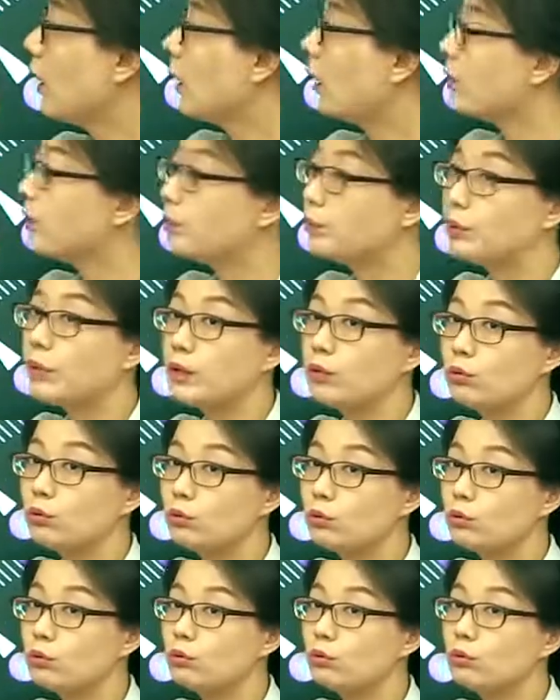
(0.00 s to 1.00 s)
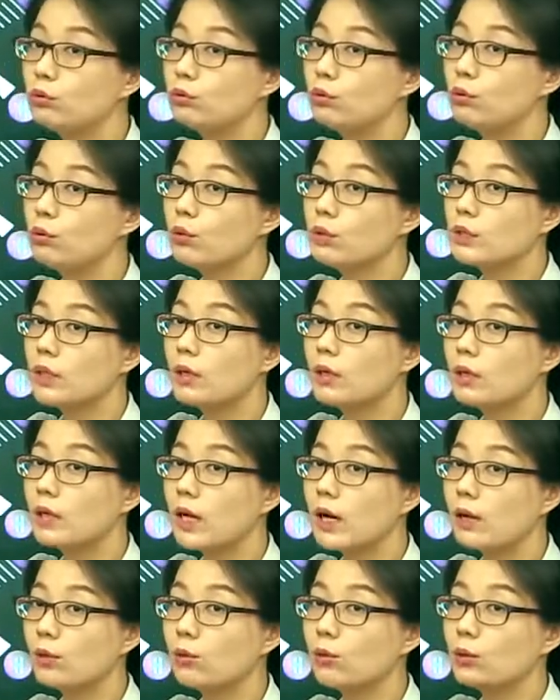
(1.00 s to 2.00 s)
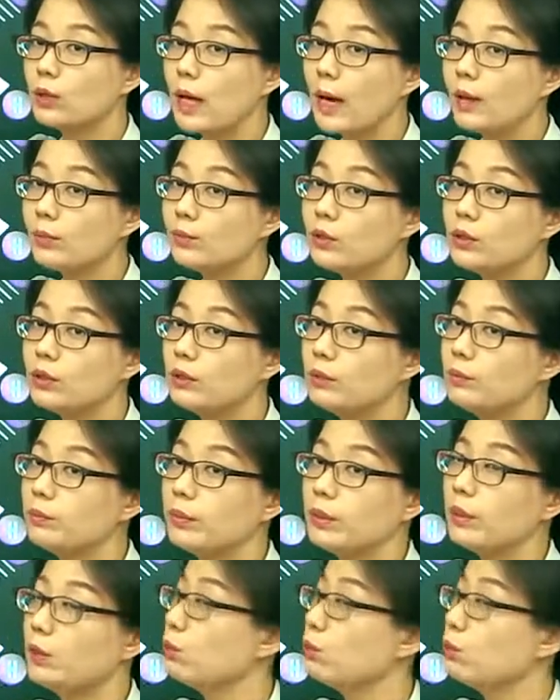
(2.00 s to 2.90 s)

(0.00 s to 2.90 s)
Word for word: sp2 혼성을 하고 남은 p